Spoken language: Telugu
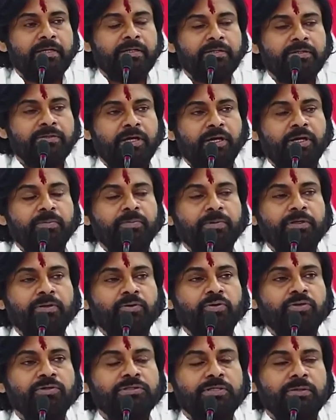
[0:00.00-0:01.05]

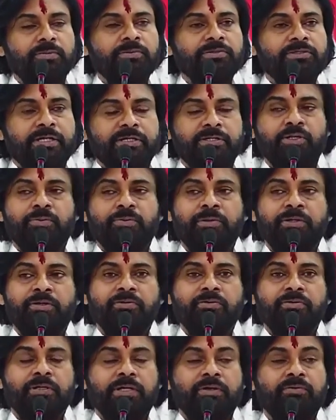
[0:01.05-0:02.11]
తాడేపల్లిగూడు సభ చేద్దాం మనం
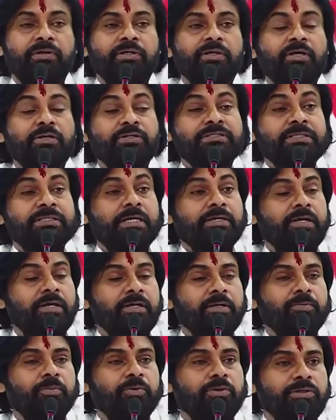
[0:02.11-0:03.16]
ఇరవై నాలుగు
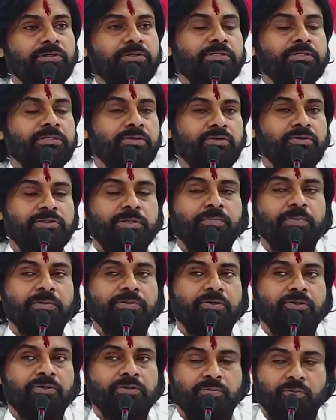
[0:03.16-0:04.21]
స్థానాలకి పోటీ చేస్తామని చెప్పిన
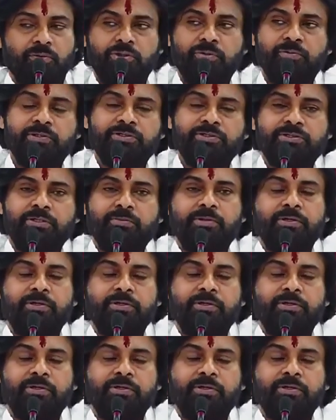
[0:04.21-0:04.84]
తర్వాత మొట్టమొదటి సభ